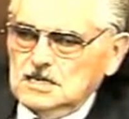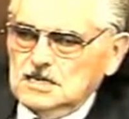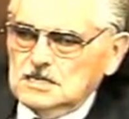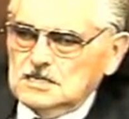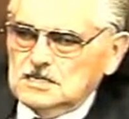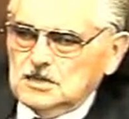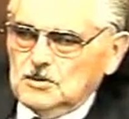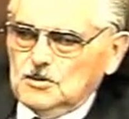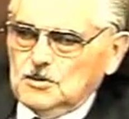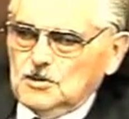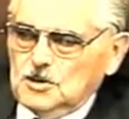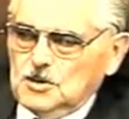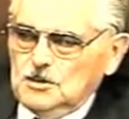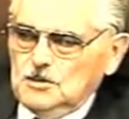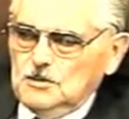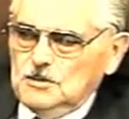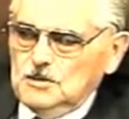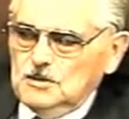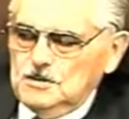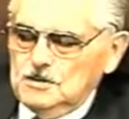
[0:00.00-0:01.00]

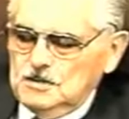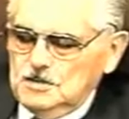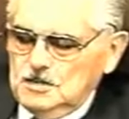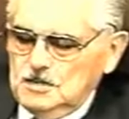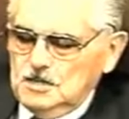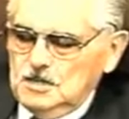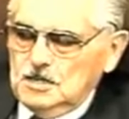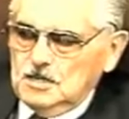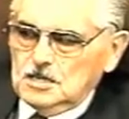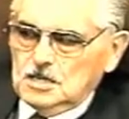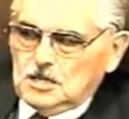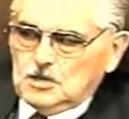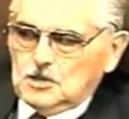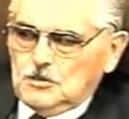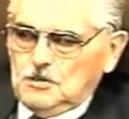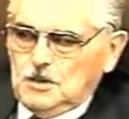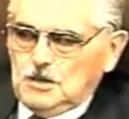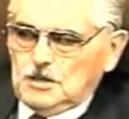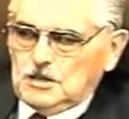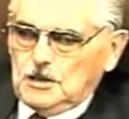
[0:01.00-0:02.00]
Seudónimo. Está
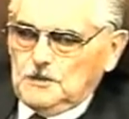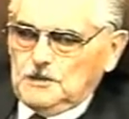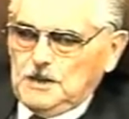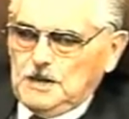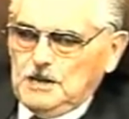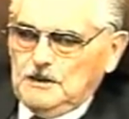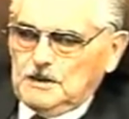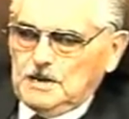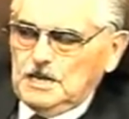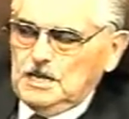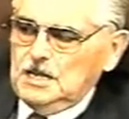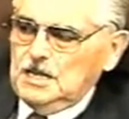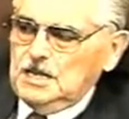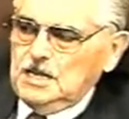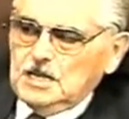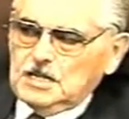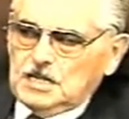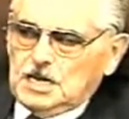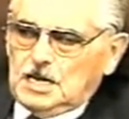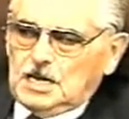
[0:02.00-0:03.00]
tomando la palabra,
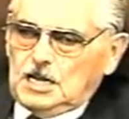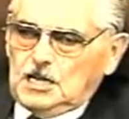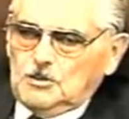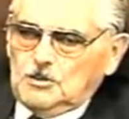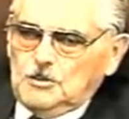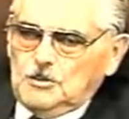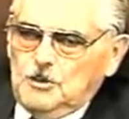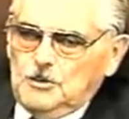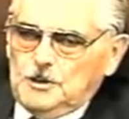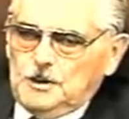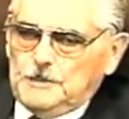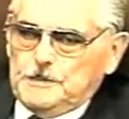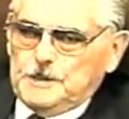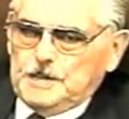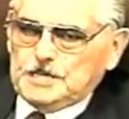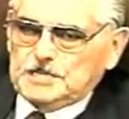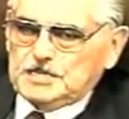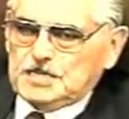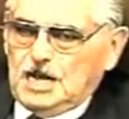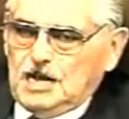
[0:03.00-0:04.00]
está agarrando un nombre
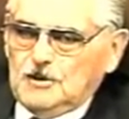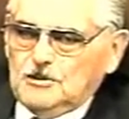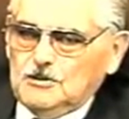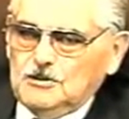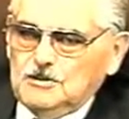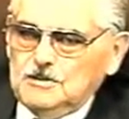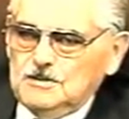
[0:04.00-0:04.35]
prestado.